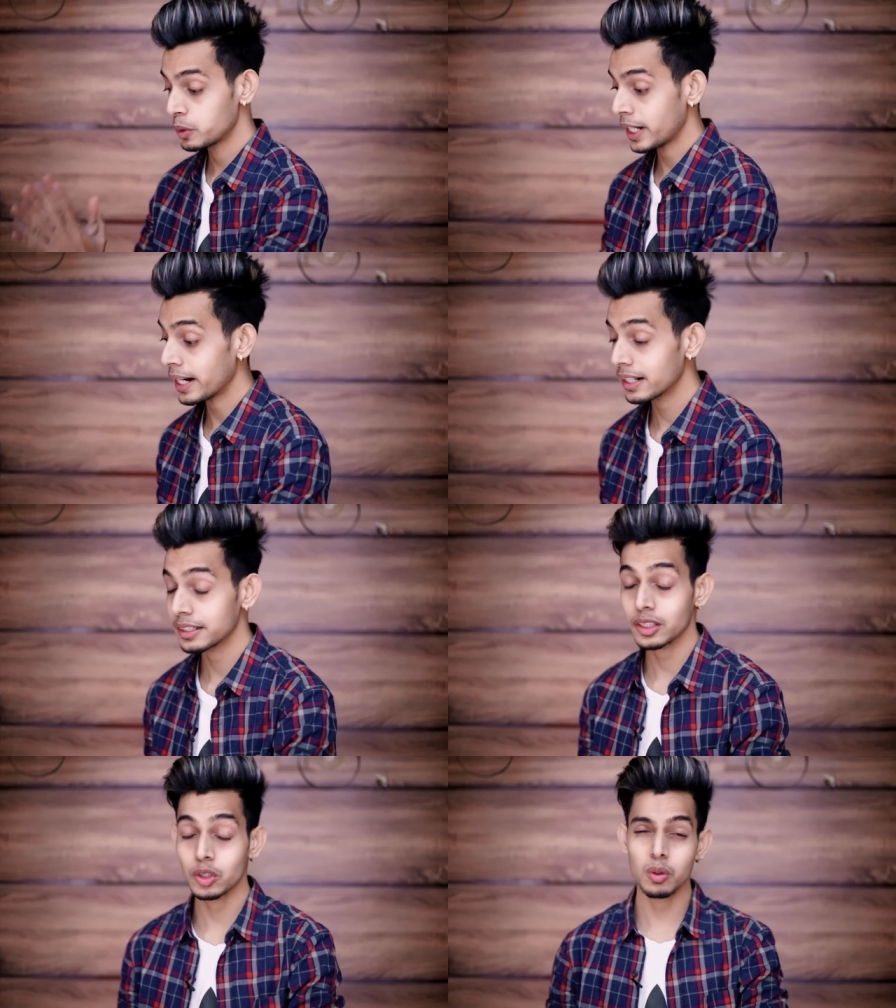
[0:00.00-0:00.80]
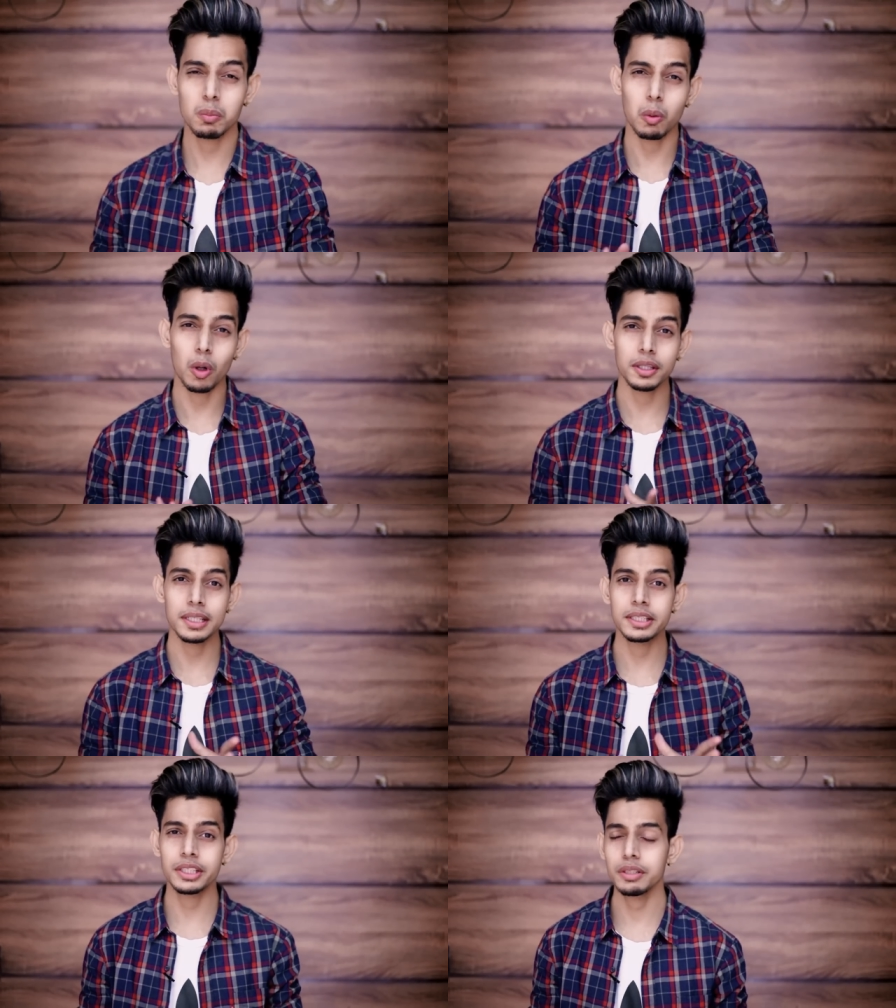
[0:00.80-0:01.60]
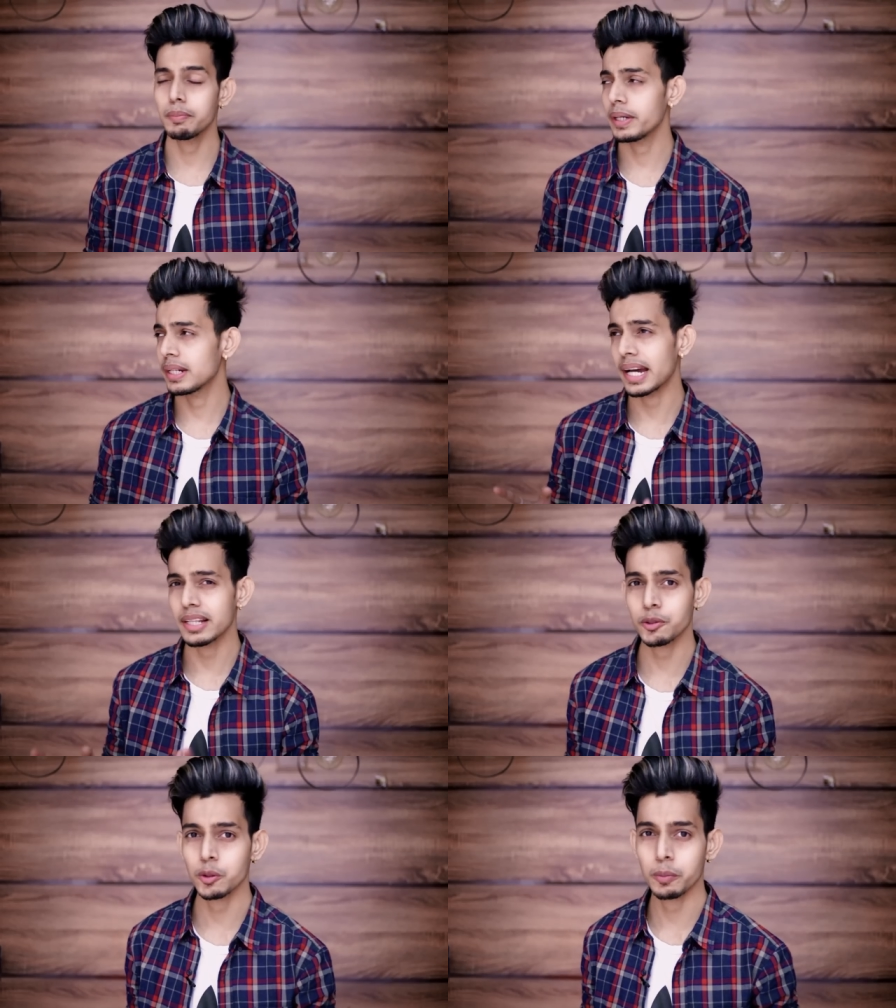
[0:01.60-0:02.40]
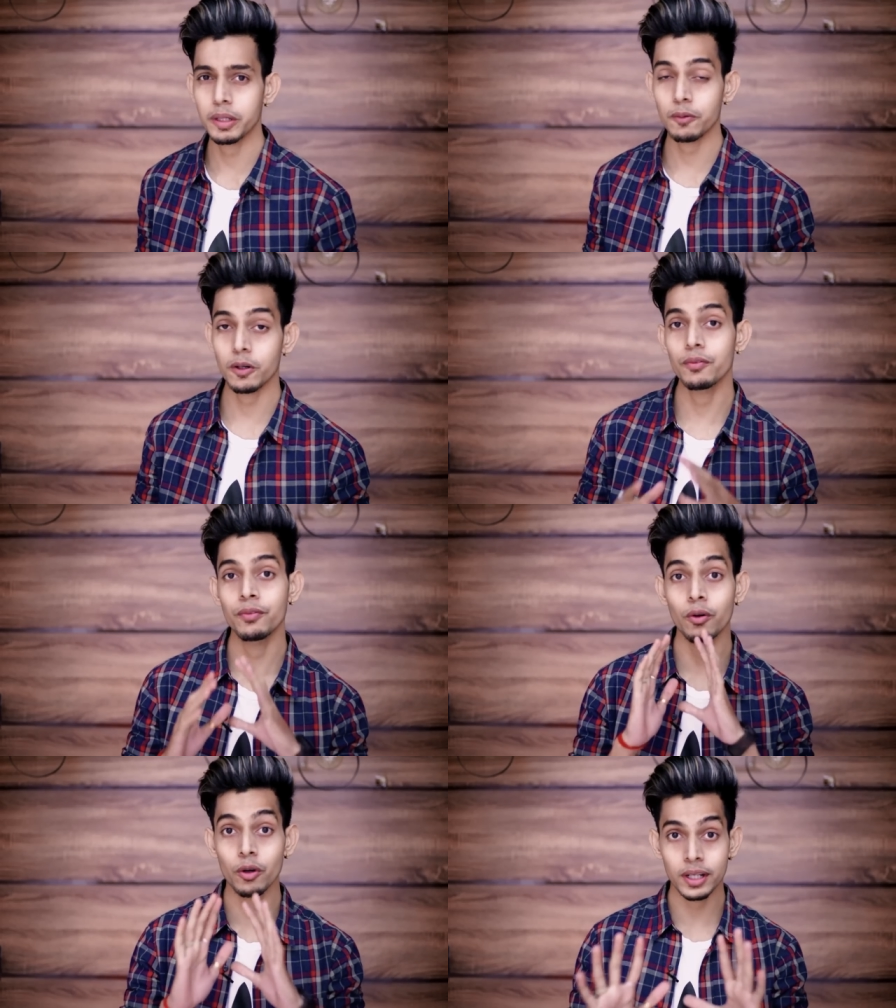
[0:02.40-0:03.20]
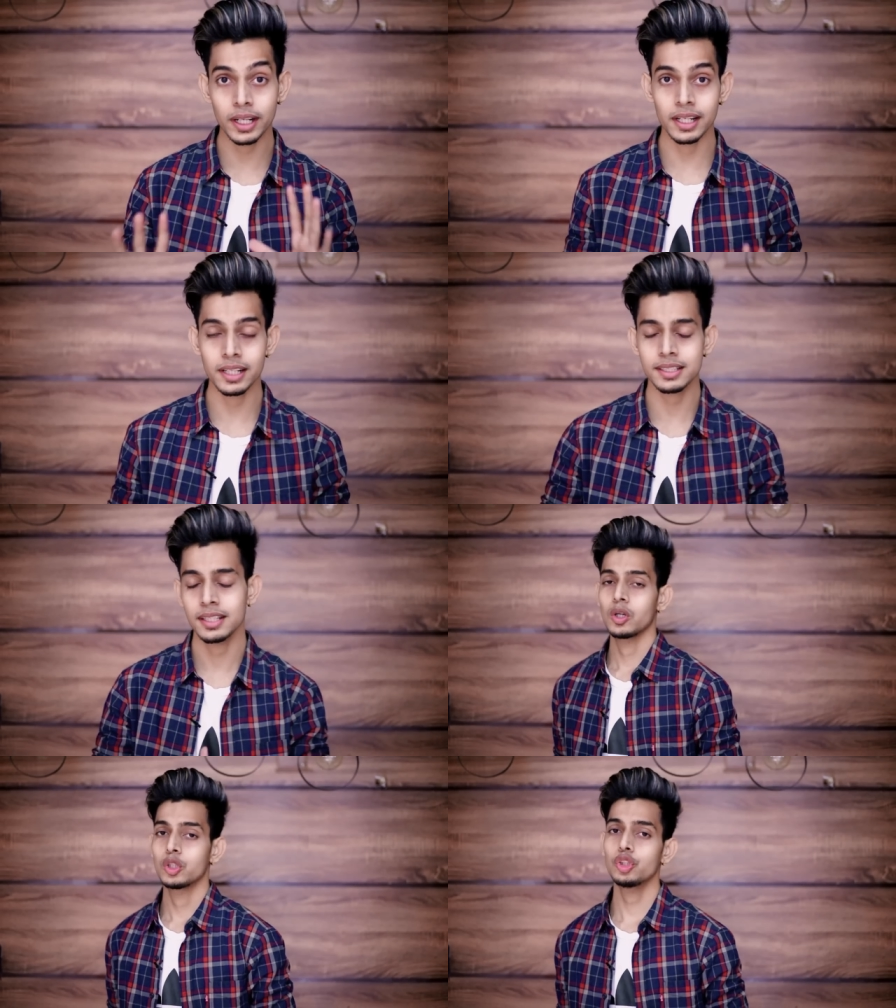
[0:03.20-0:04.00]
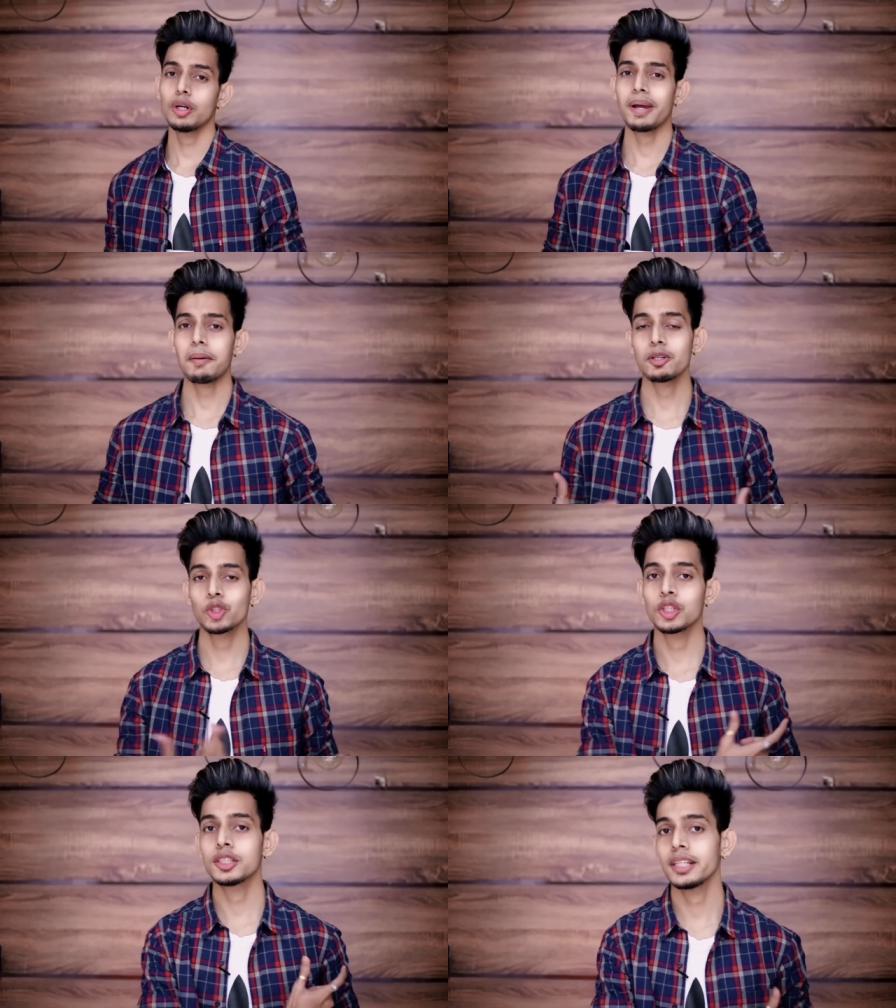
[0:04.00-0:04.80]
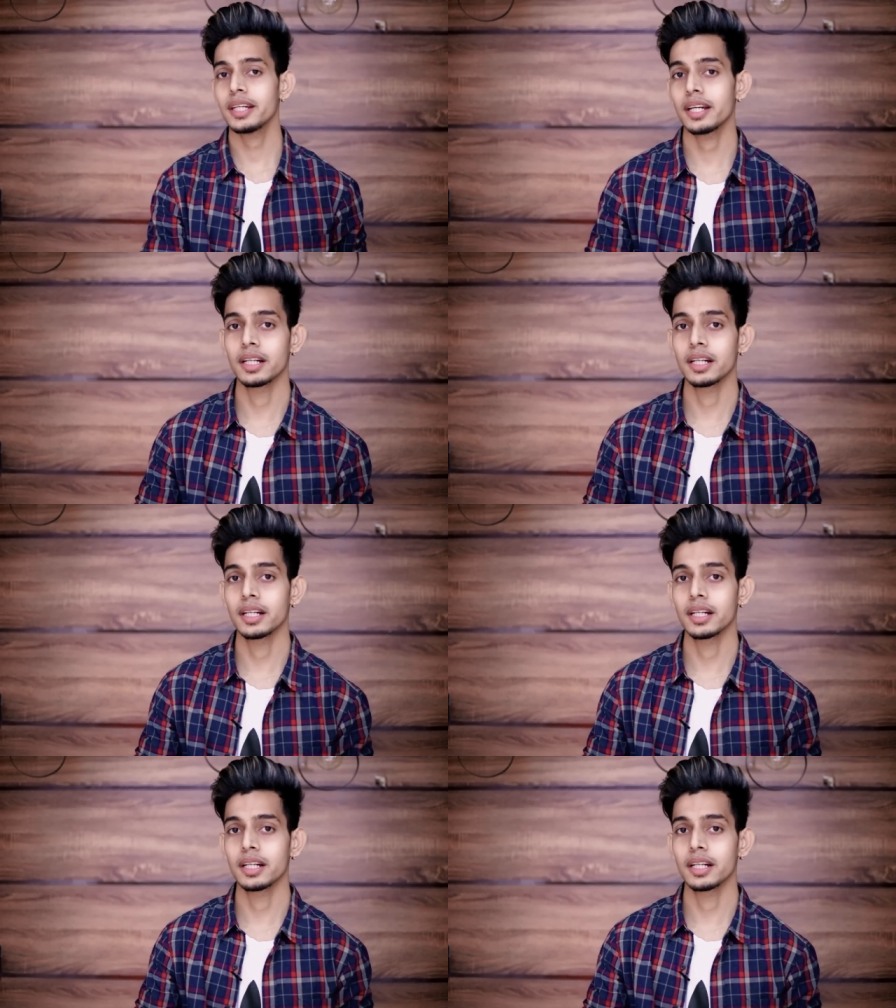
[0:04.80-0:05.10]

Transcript: ट्राई कर सकते हो बहुत ही चीप है ढाई सौ रुपये फॉर फोर कलर्स जो आप अमेजोन से